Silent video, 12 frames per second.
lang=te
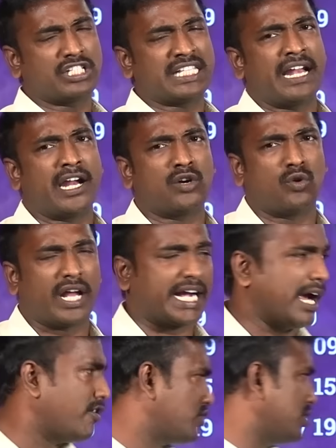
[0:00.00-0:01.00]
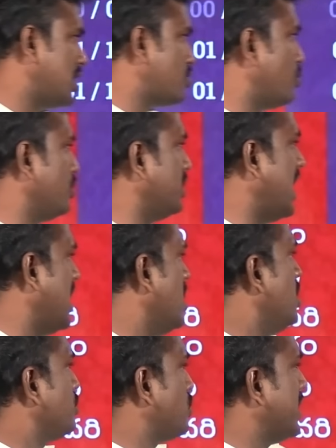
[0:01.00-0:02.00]
ఒక స్థానాన్ని కూడా కైవసం చేసుకుంటుంది
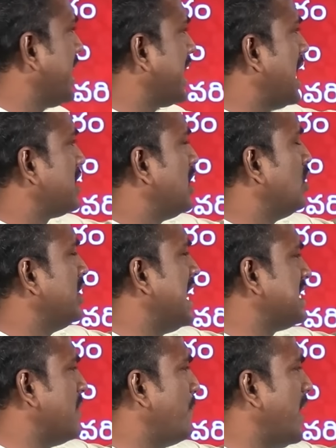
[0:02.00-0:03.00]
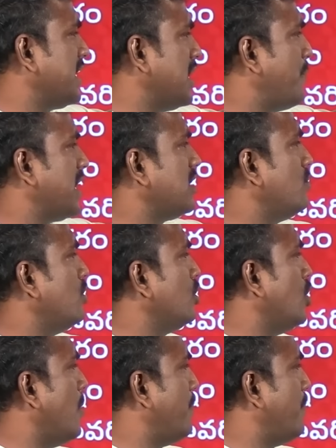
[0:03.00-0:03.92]
సో ఇక్కడ తెలుగుదేశం పార్టీ పదమూడులో